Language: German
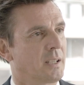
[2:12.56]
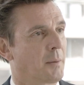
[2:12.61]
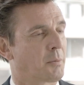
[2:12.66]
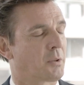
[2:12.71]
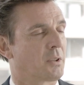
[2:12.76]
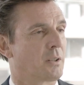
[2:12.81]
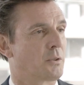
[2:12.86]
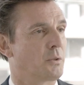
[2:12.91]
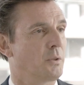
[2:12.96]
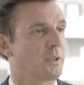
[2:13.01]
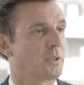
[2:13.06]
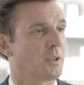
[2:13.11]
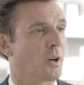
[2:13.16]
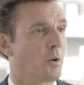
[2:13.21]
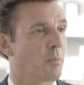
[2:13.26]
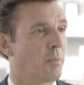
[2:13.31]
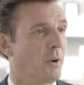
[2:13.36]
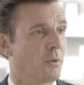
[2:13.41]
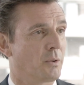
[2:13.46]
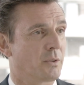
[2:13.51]
gab es natürlich
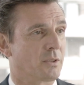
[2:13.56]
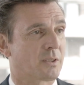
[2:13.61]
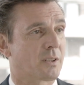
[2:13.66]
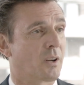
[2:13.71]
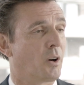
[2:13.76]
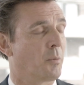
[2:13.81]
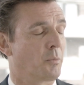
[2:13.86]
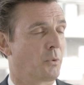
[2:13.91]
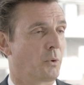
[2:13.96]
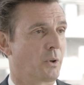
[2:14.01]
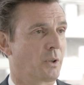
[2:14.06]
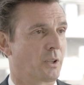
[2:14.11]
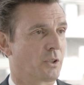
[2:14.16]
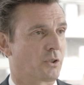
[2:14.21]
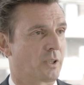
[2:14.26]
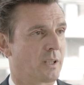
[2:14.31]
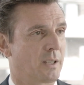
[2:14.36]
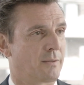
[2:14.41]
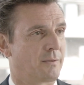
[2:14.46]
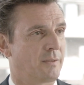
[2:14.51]
auch bei uns kaum
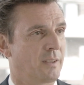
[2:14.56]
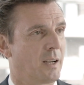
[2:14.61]
Neugeschäft.